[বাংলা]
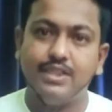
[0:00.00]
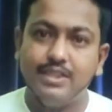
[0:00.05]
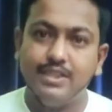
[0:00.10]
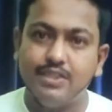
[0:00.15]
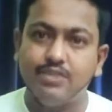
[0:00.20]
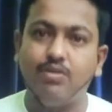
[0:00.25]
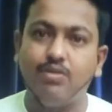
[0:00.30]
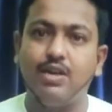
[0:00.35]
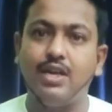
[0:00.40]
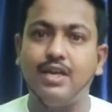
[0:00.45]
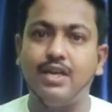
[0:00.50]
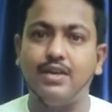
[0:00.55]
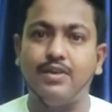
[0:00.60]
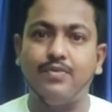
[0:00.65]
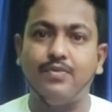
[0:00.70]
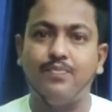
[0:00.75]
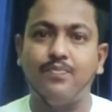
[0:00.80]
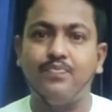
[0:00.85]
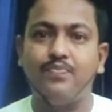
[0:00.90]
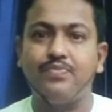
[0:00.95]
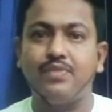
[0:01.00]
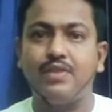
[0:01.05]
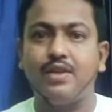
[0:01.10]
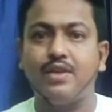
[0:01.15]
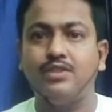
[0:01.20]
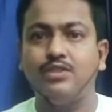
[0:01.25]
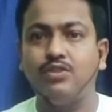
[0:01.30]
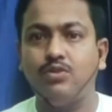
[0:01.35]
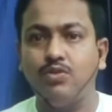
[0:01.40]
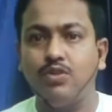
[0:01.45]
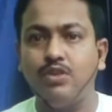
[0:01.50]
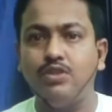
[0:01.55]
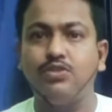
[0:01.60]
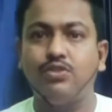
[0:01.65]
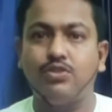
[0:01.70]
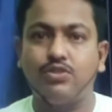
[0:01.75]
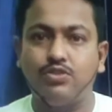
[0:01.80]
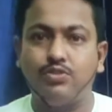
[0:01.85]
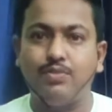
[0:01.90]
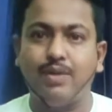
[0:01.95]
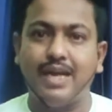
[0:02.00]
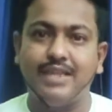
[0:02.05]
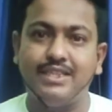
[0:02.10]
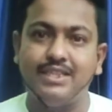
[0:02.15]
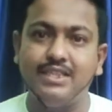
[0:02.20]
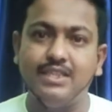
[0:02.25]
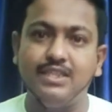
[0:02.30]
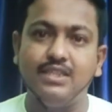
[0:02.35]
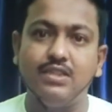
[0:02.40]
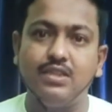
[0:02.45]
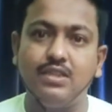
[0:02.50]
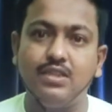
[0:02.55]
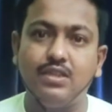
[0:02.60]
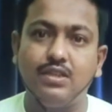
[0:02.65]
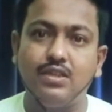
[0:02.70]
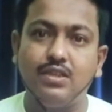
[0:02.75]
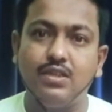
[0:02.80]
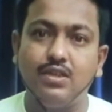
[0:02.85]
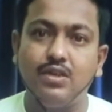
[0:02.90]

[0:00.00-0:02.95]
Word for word: তারই মাঝে একটি ছোট্ট ভাই খুব কান্নাকাটি করছে